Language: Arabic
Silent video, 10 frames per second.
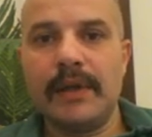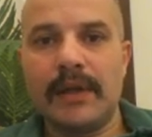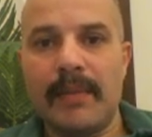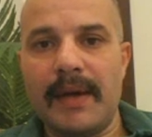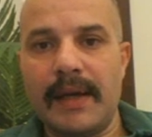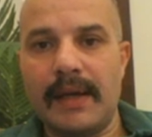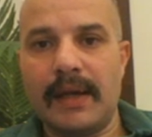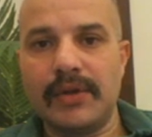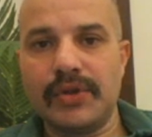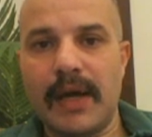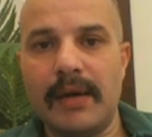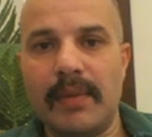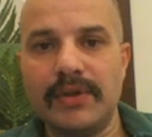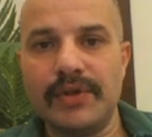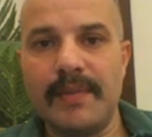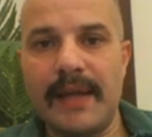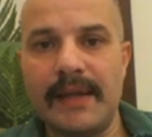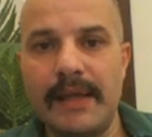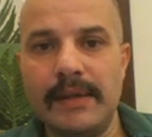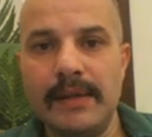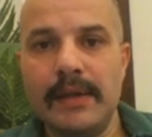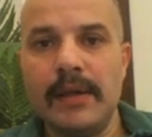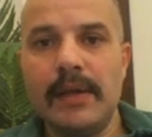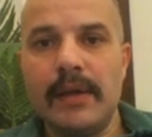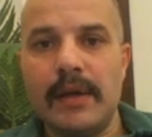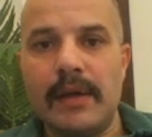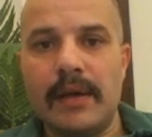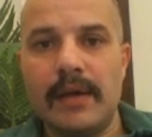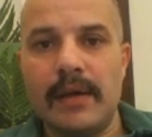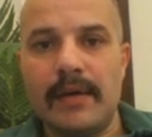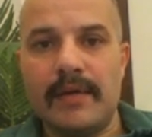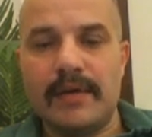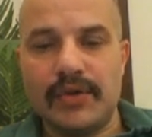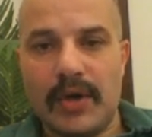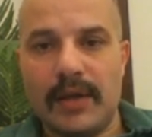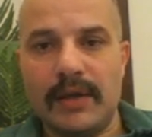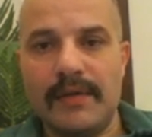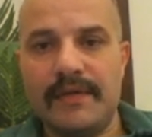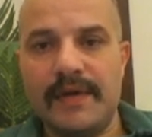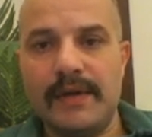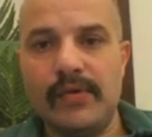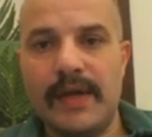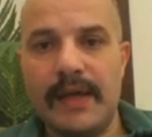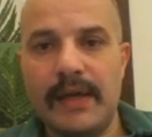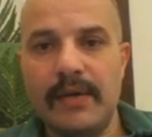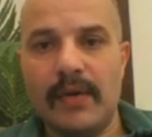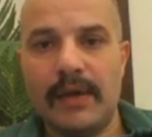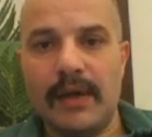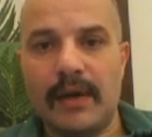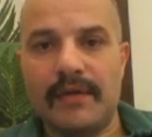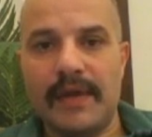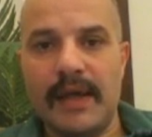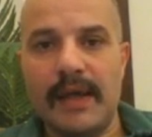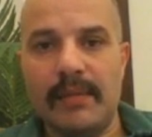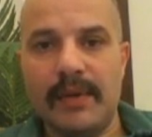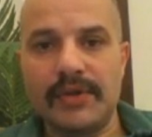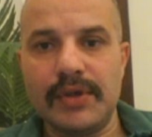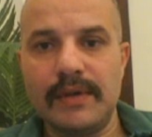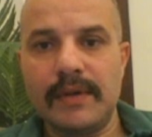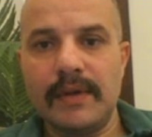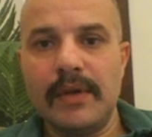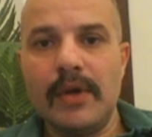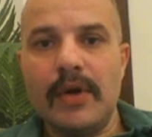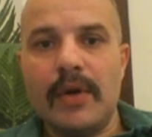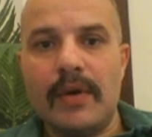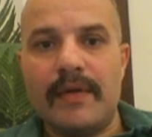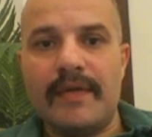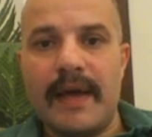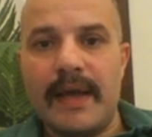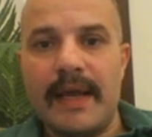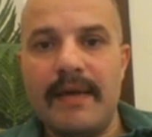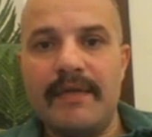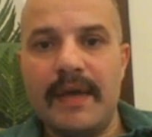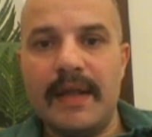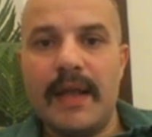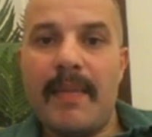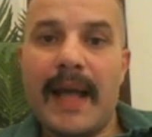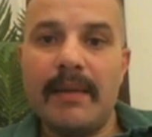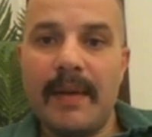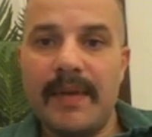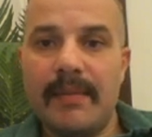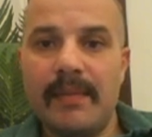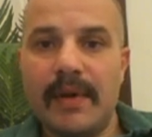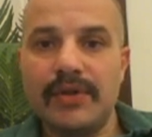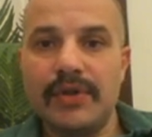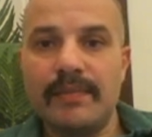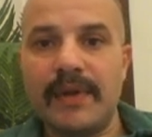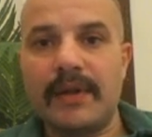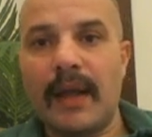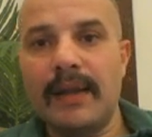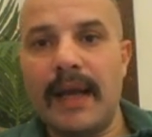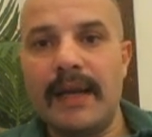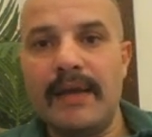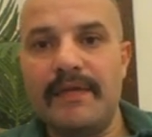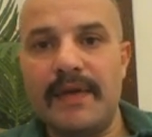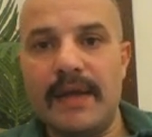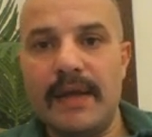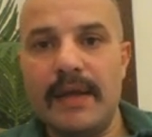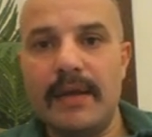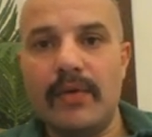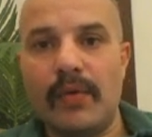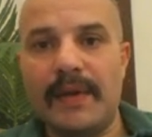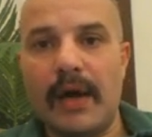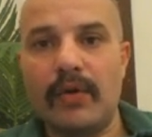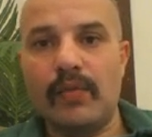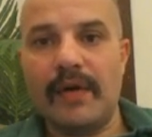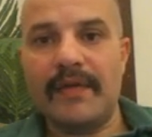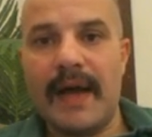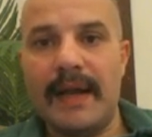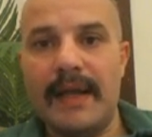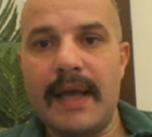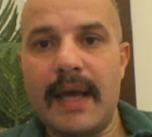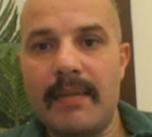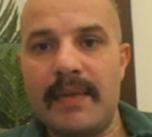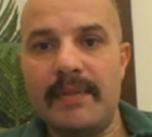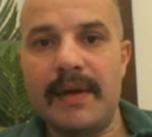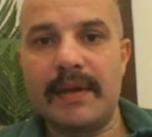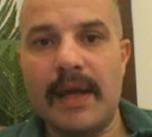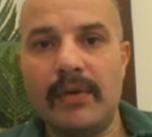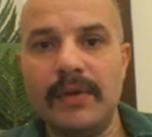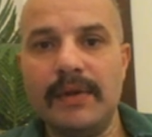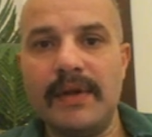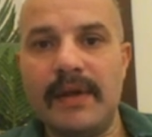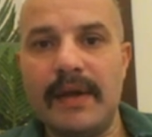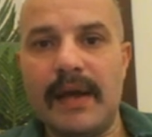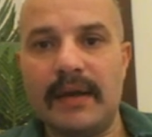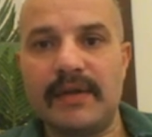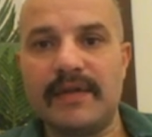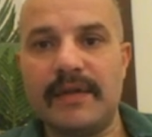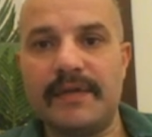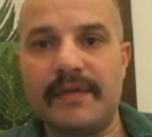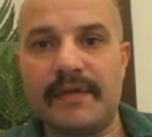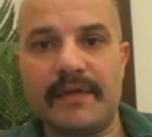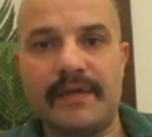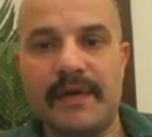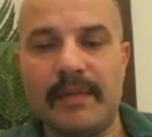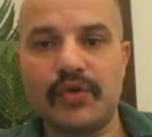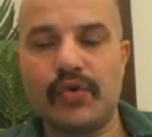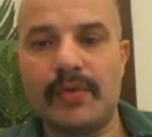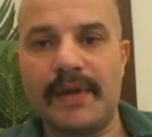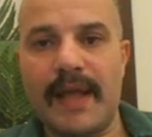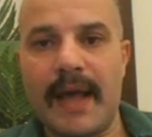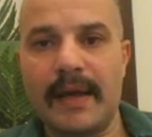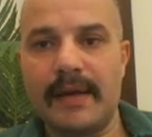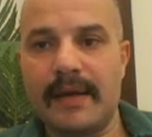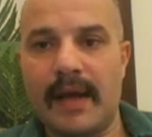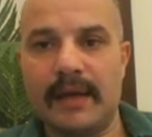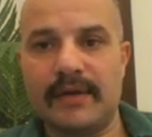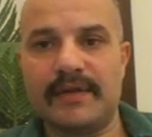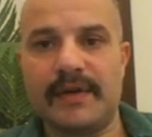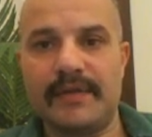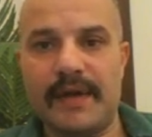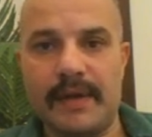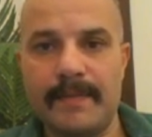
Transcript: طبعا احنا هنشرح البادجت بعدين آه، ان شاء الله في فيديو تاني وهنعرف ايه هي البادجت فالاي في اي e ده بعد ما بتعمل بادجت بتطلع الاي في اي e وبتاخد موافقه عليها بالبريك داون آه، هتصرف في المشروع بتاعك هتصرف ايه